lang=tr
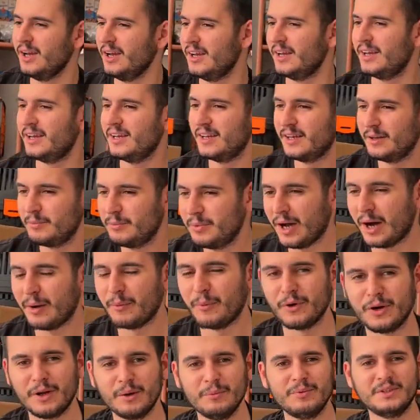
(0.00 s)
Ee, bir
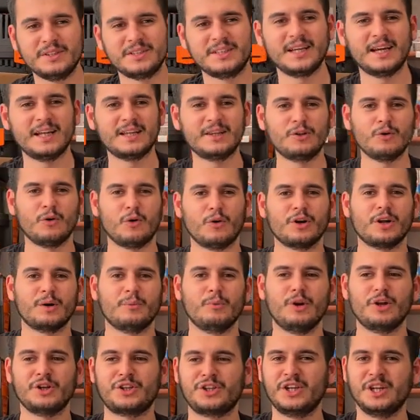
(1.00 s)
abonemiz geldi. Ona
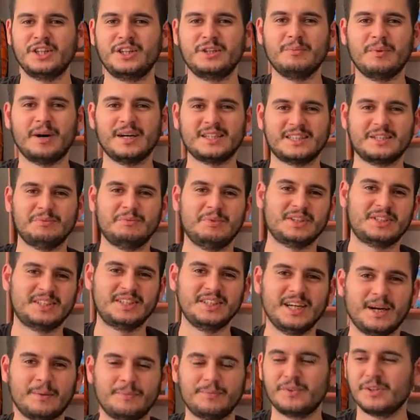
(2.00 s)
böyle kedi malzemesi
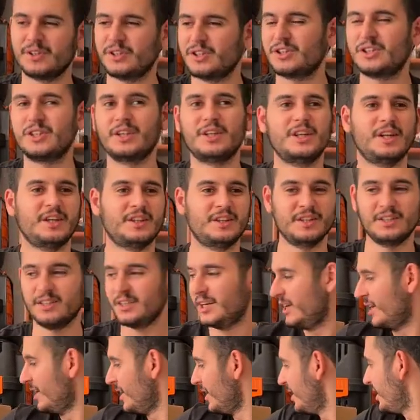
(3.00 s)
yaptık. İşte nedir?
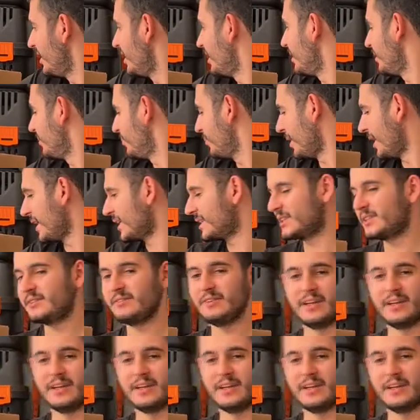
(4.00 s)
Ee, box